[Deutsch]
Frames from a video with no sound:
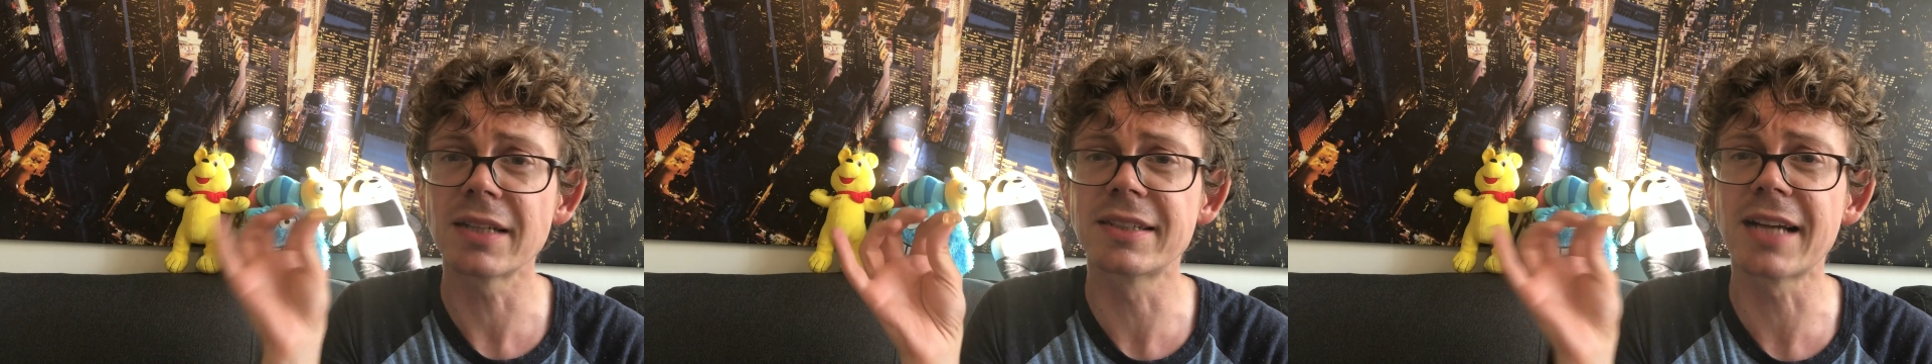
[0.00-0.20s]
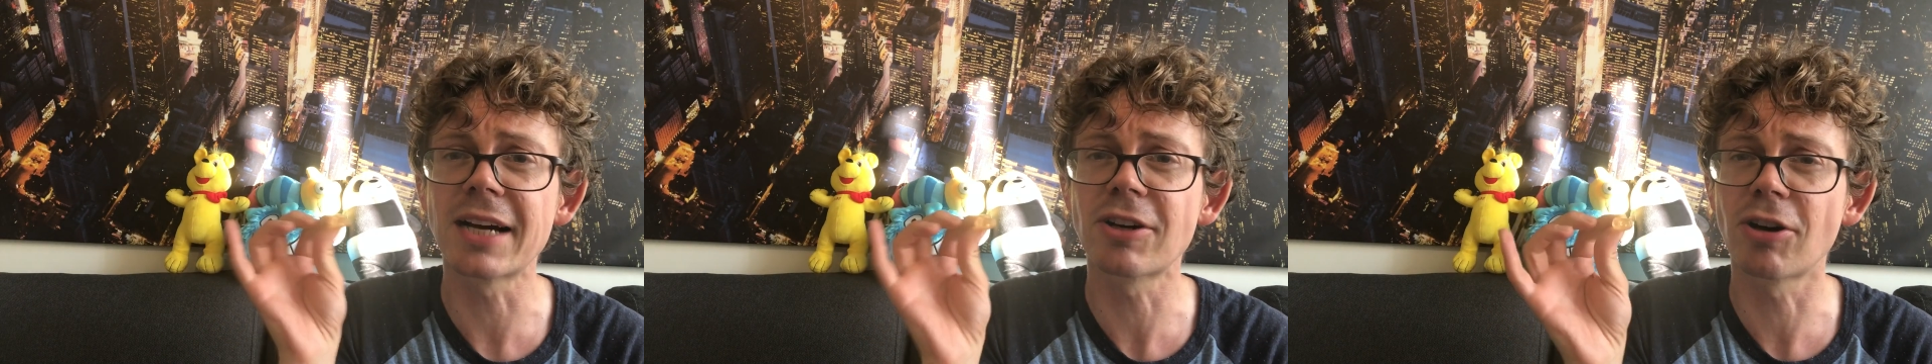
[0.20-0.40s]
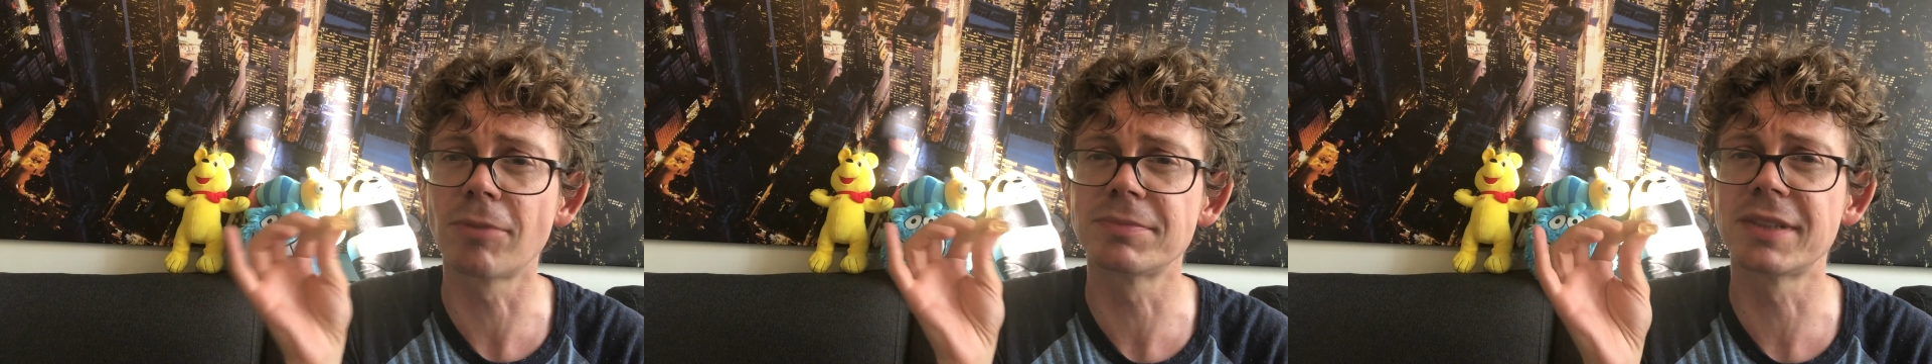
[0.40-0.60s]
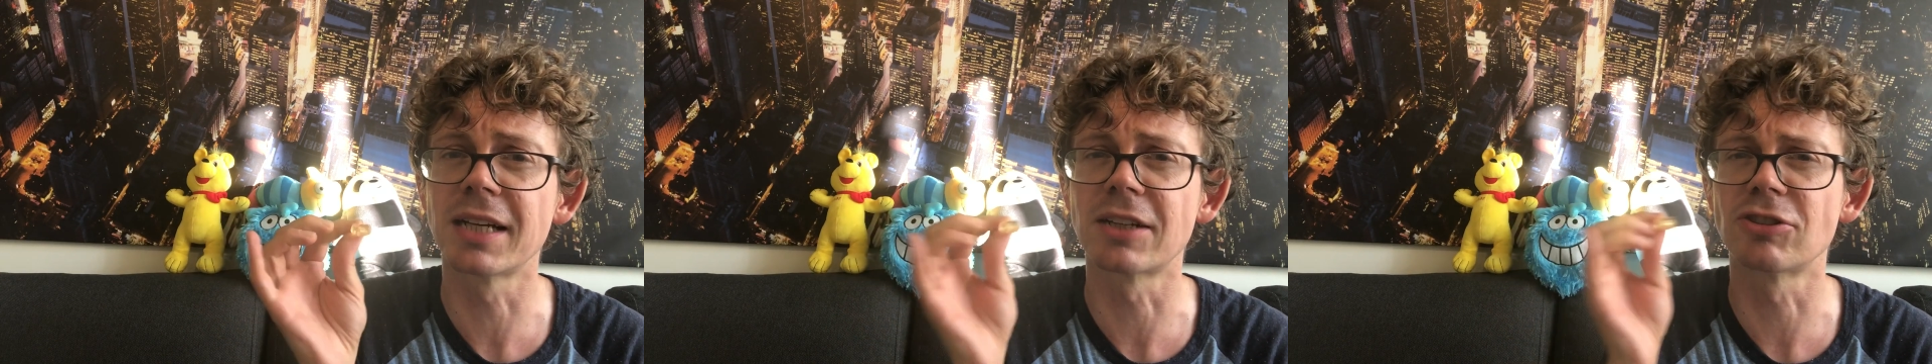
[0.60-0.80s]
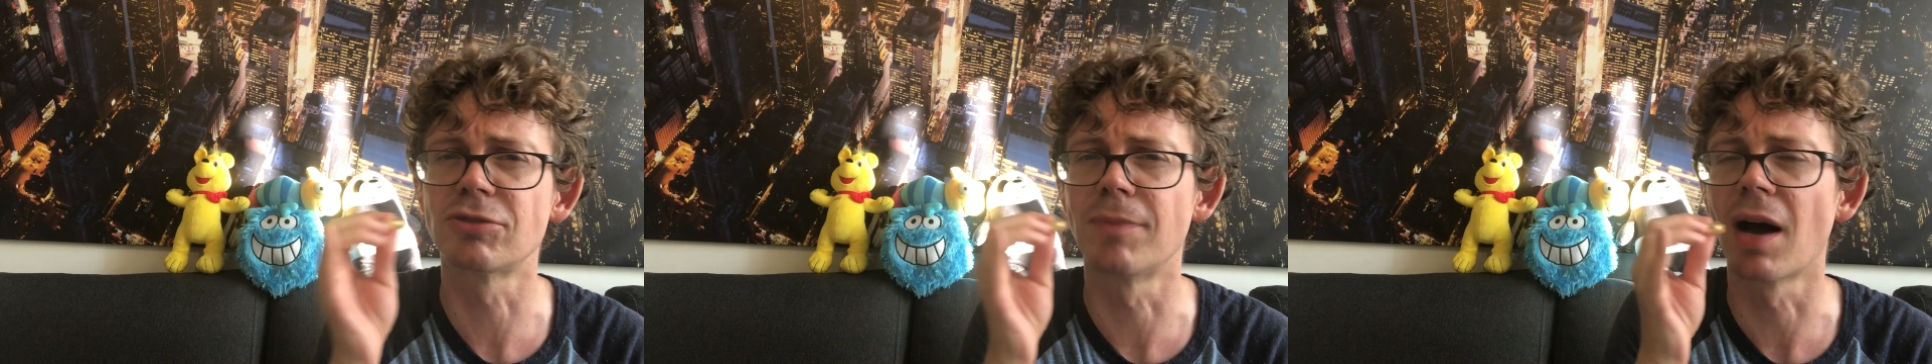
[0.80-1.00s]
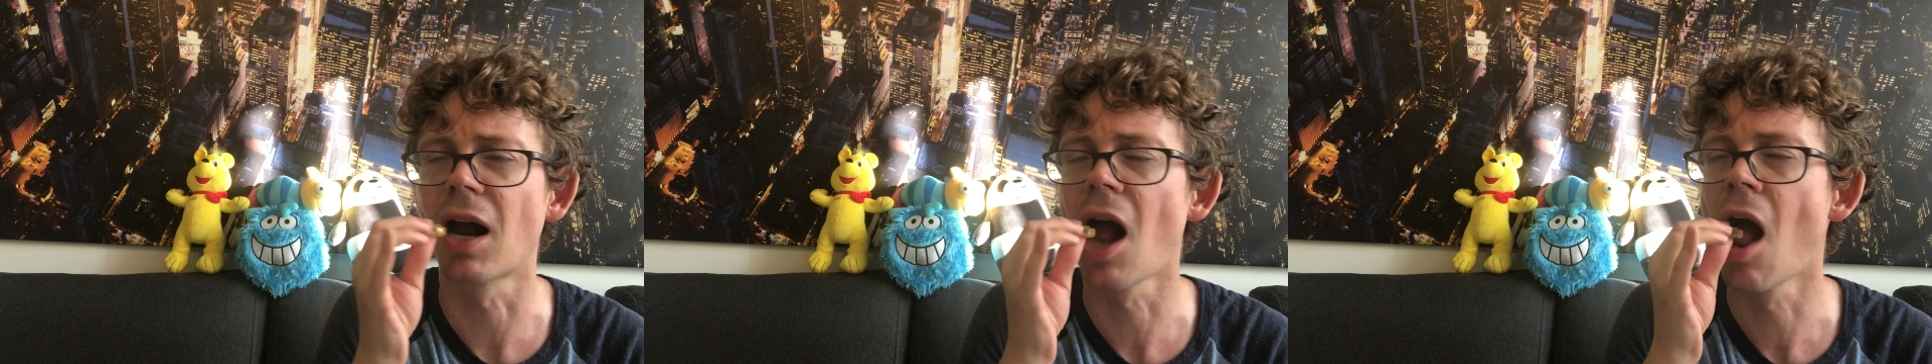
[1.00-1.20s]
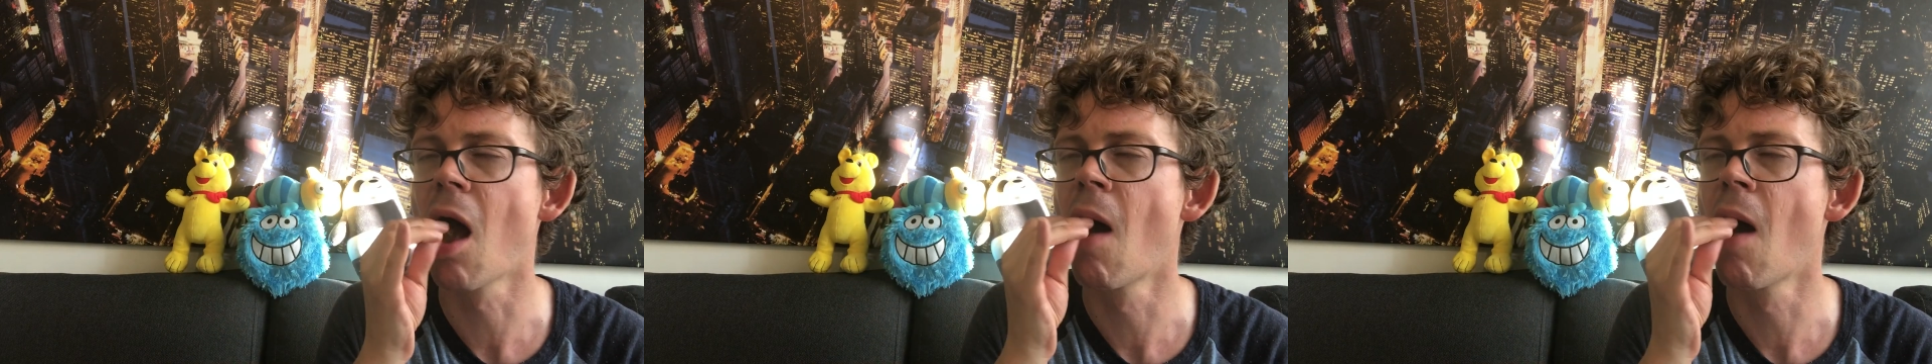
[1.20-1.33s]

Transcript: dann kommt der Geschmack.